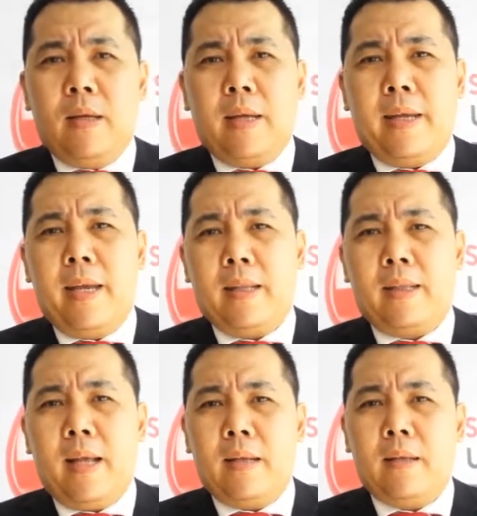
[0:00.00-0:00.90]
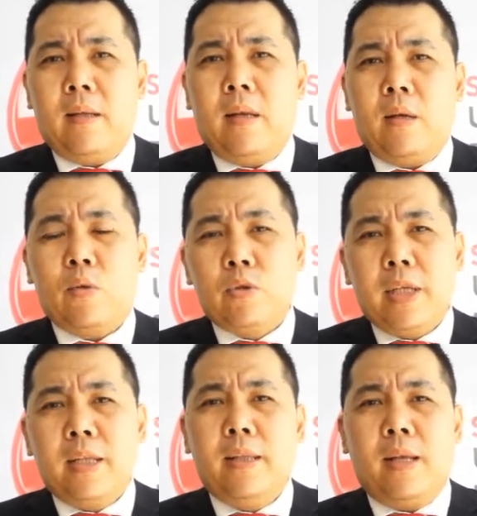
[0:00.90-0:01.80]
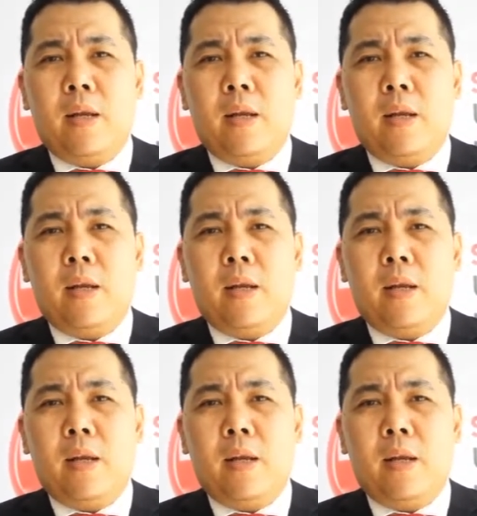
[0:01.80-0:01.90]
kegiatan rutin dari